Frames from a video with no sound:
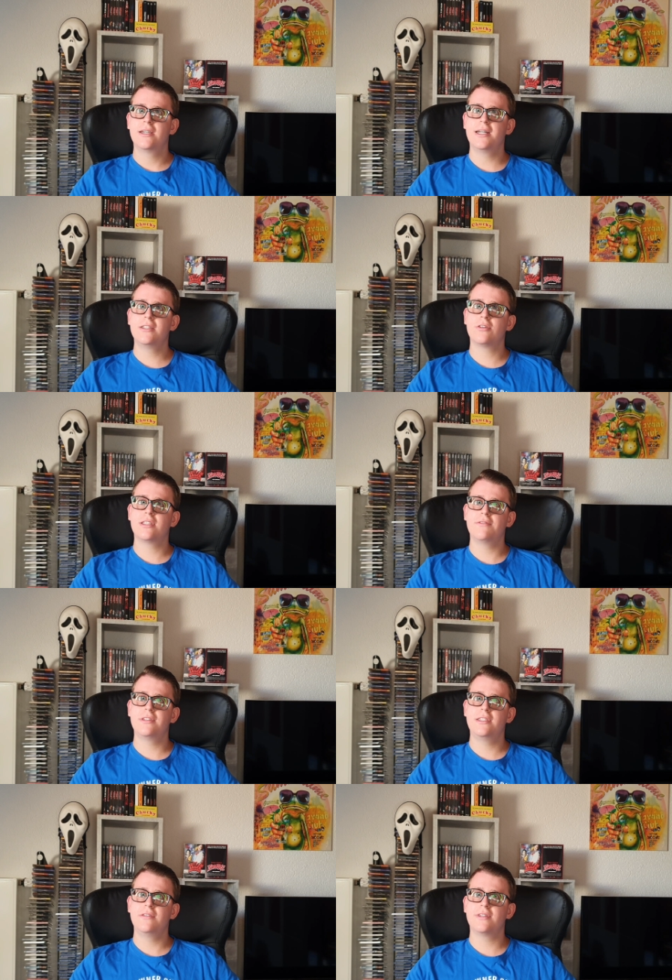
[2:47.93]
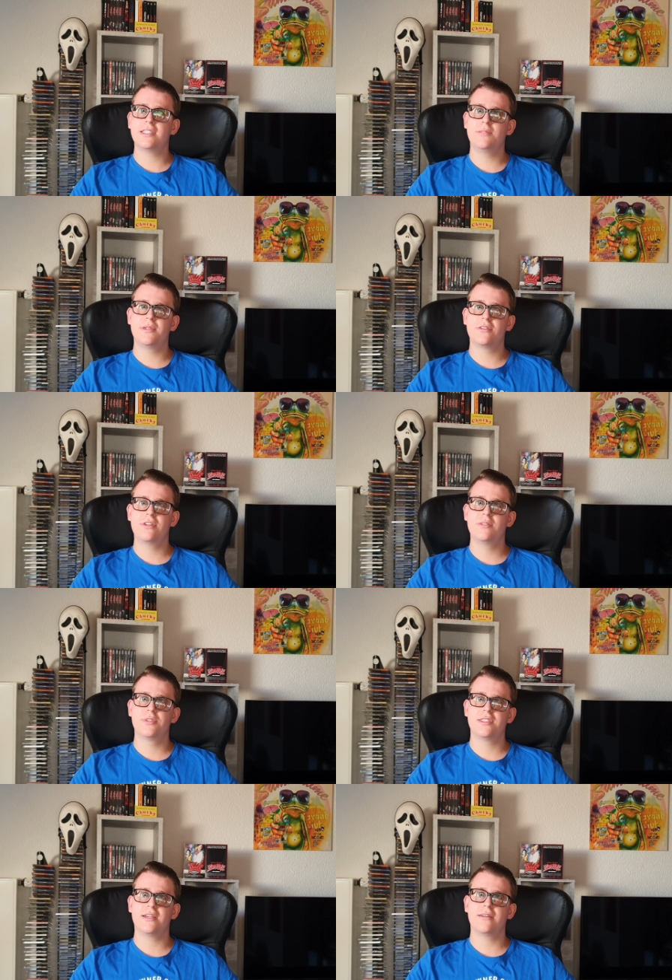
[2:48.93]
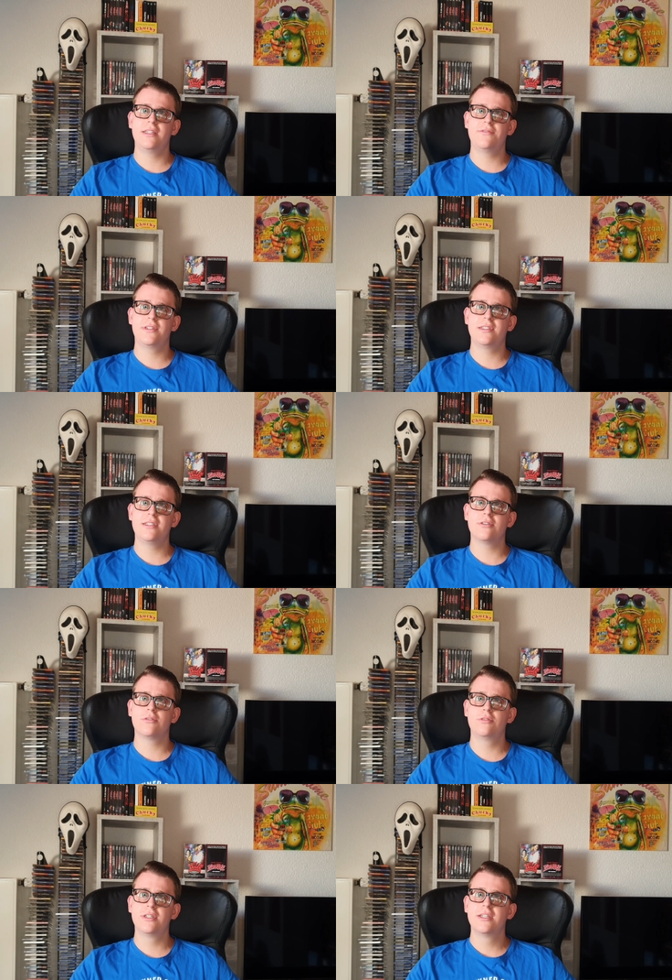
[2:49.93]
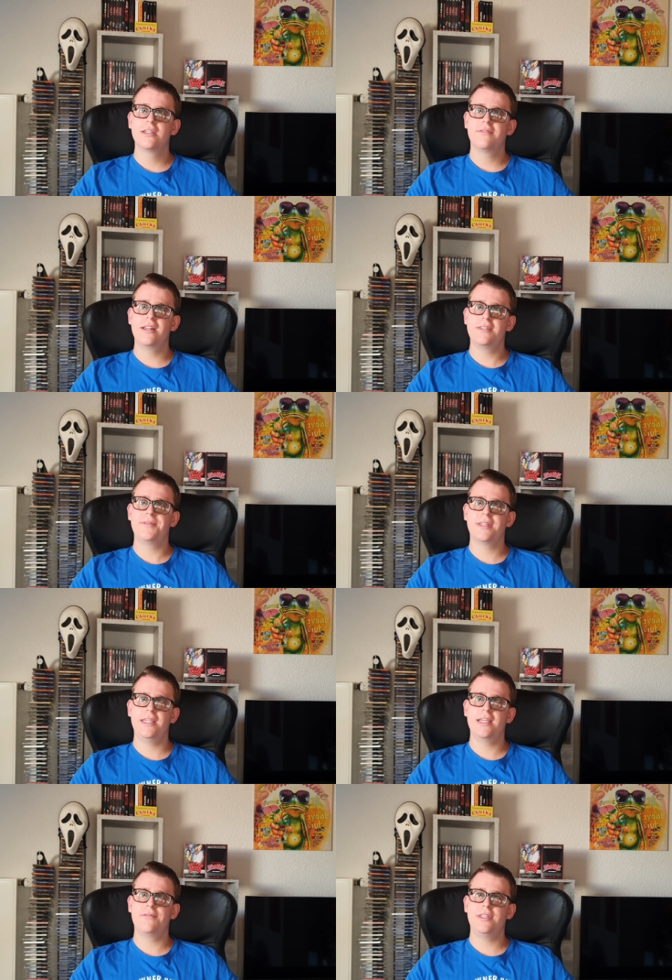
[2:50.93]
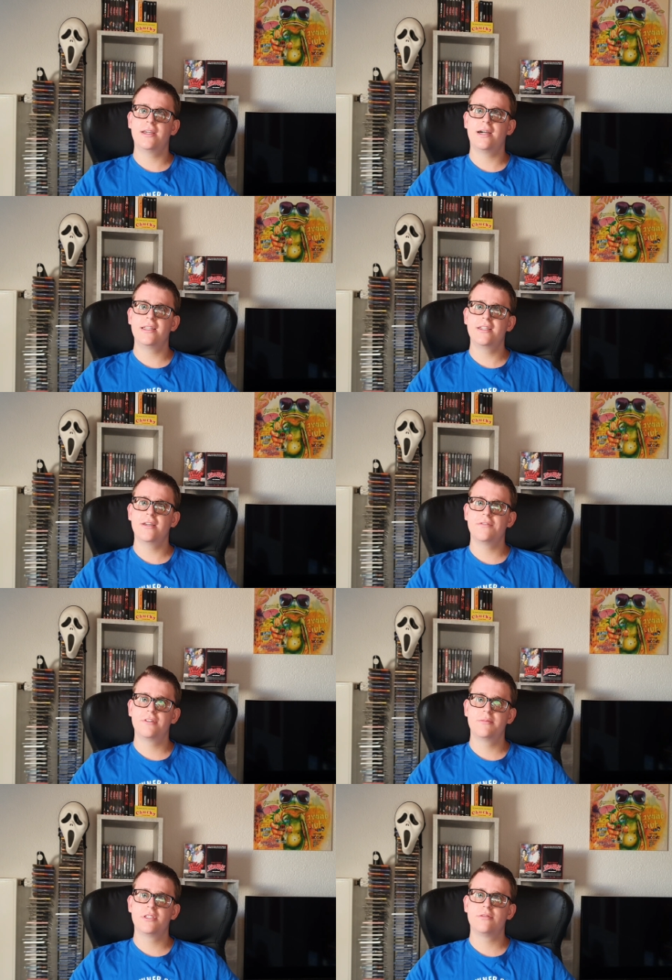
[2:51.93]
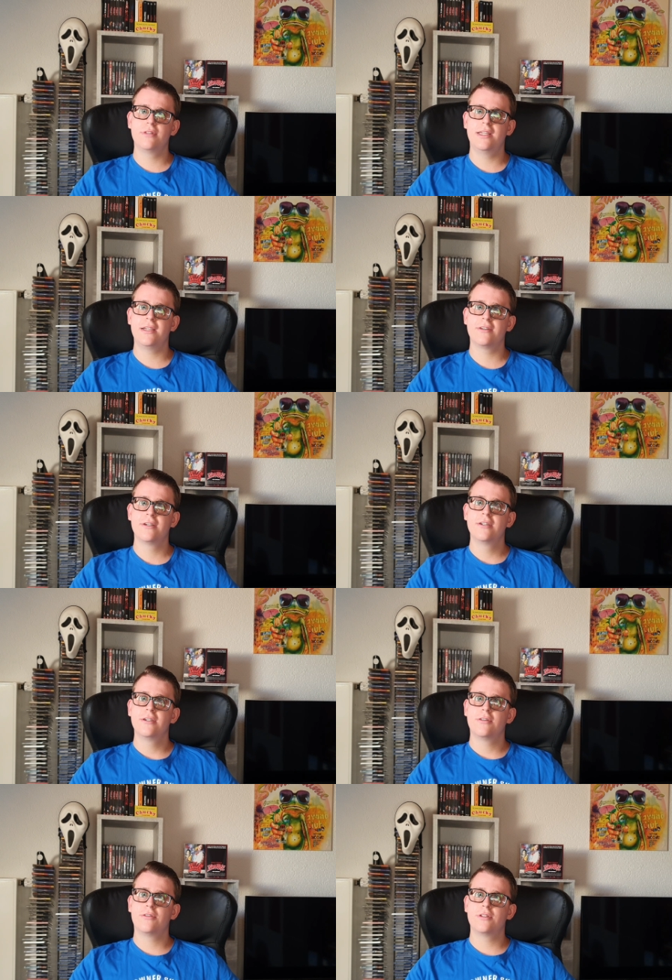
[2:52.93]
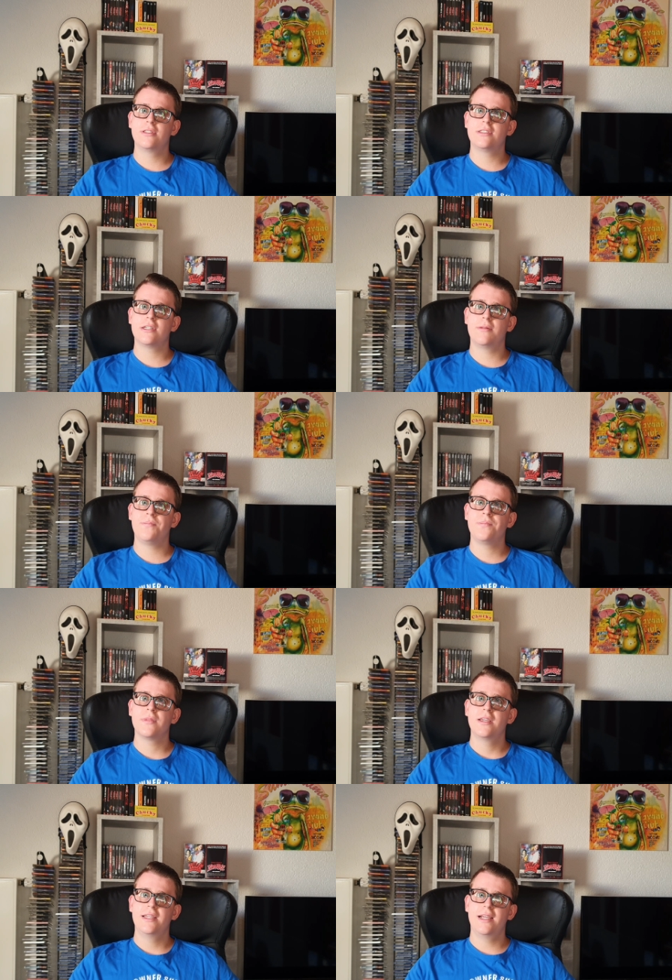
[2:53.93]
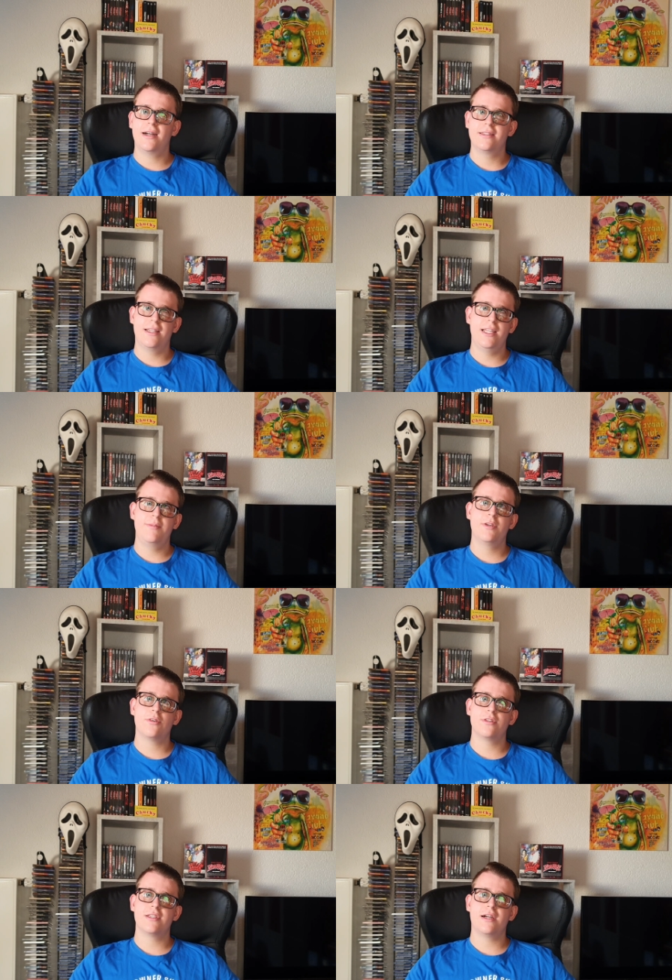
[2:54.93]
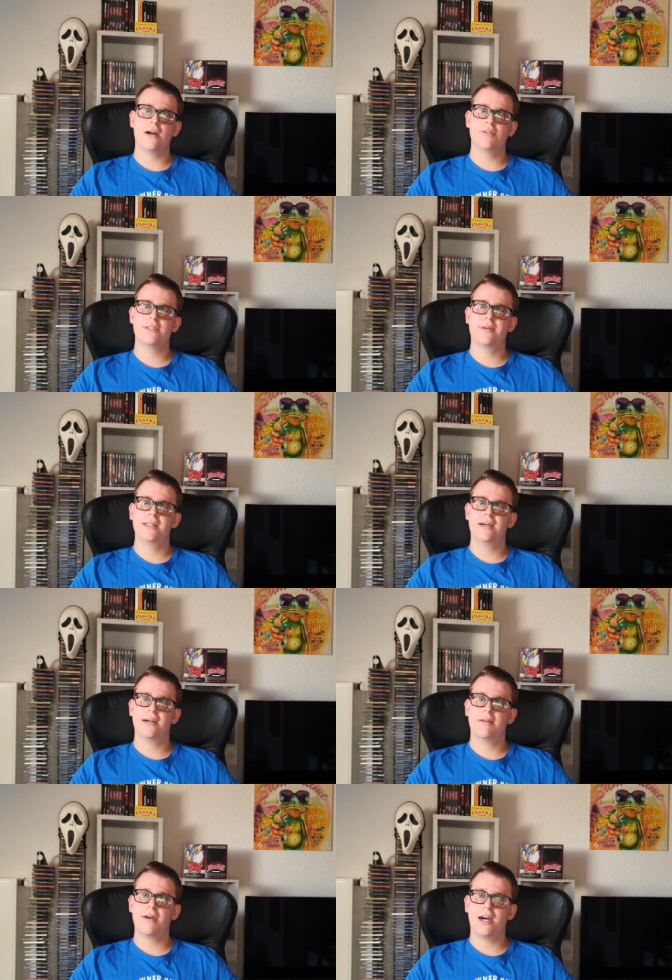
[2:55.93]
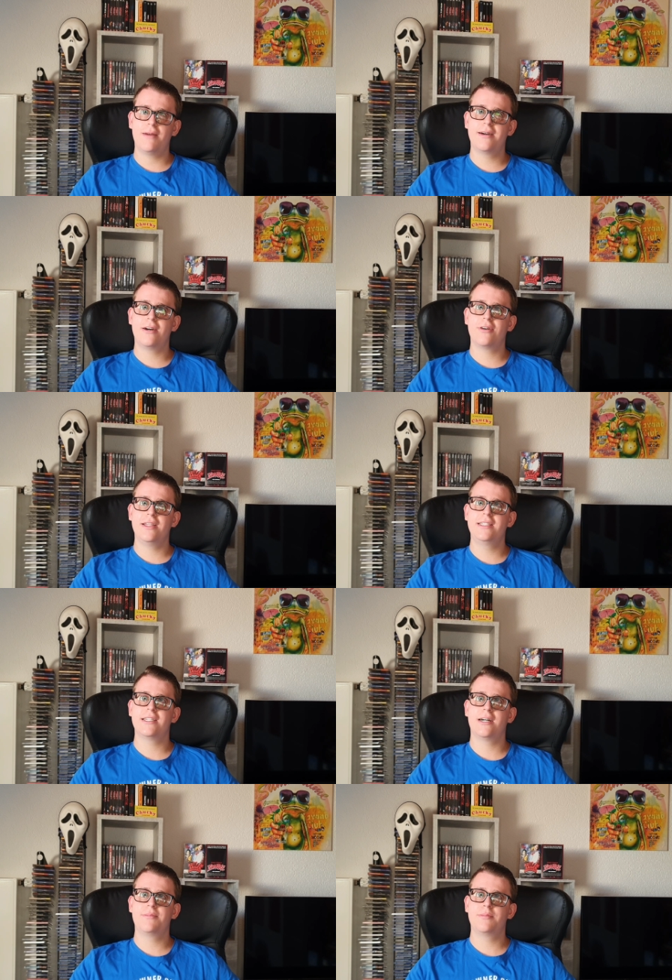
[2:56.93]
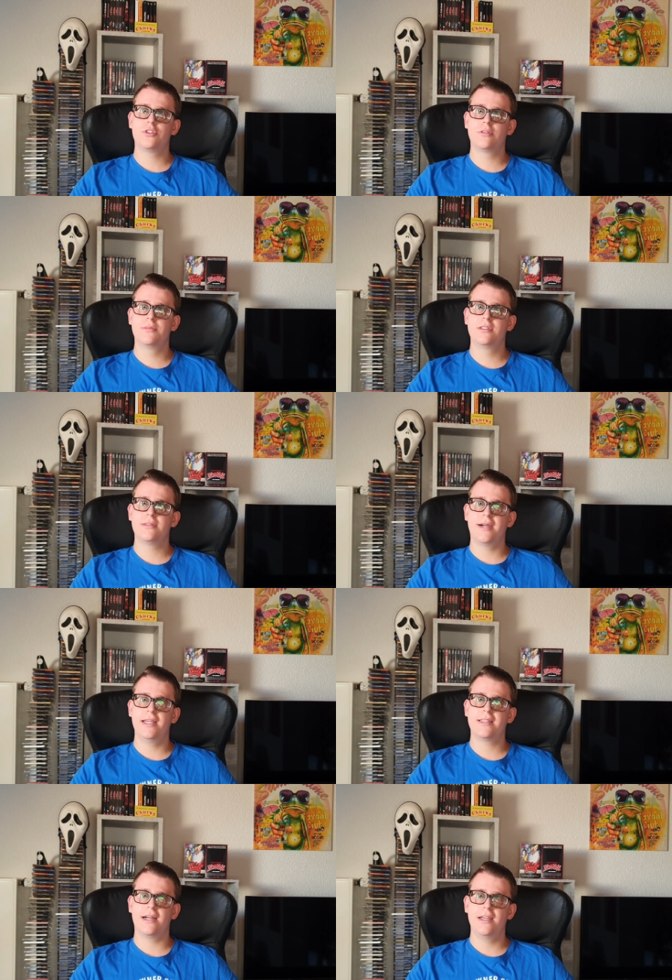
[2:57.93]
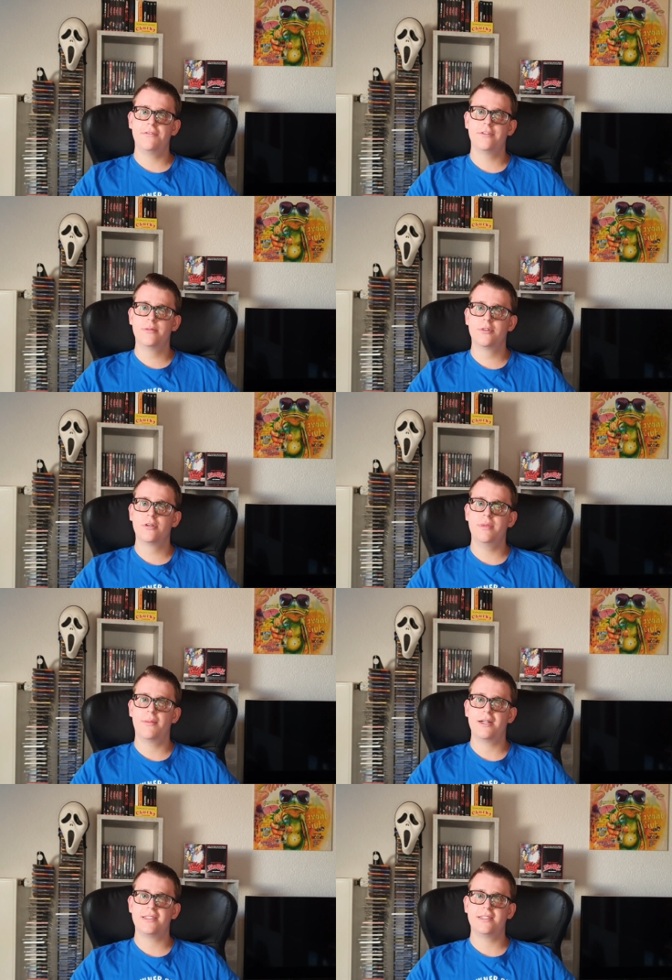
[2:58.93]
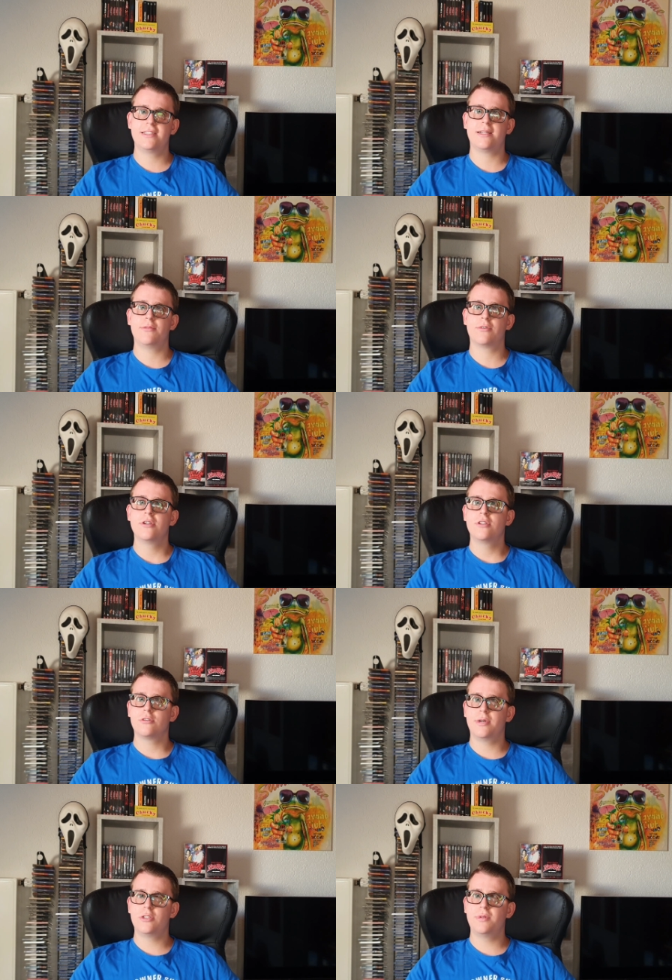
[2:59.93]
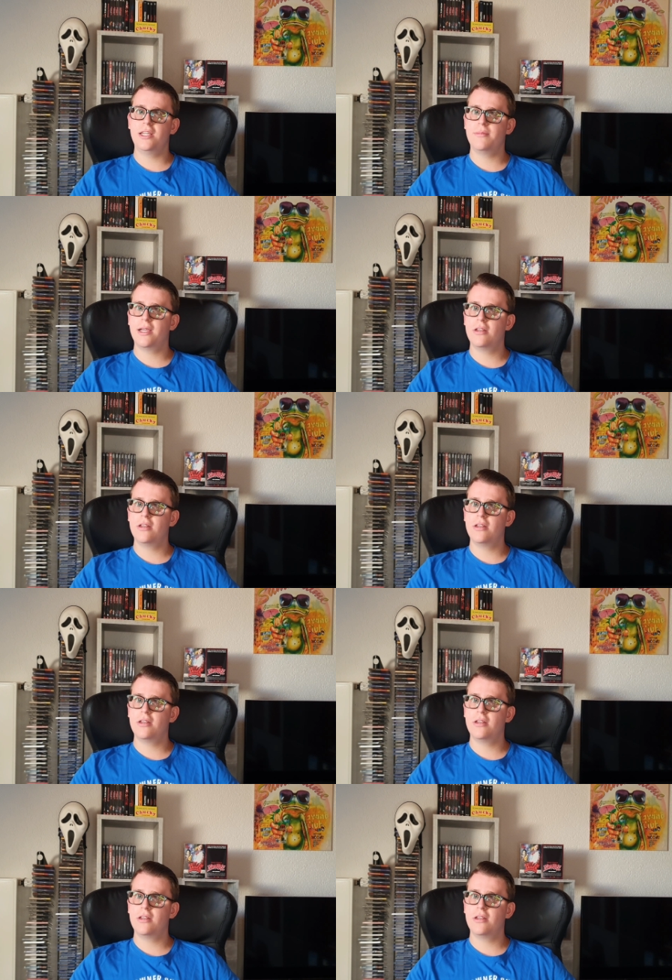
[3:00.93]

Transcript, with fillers: Hat auch definitiv, was ich persönlich muss sagen, ich finde nicht so cool, weil ich mir dann eher wieder andere Filme zulege und ähm, ja, dann eben eine größere Auswahl da habe. Aber auch ich habe bestimmt zwei, drei Filme mehrmals in der Sammlung. Zum Beispiel eben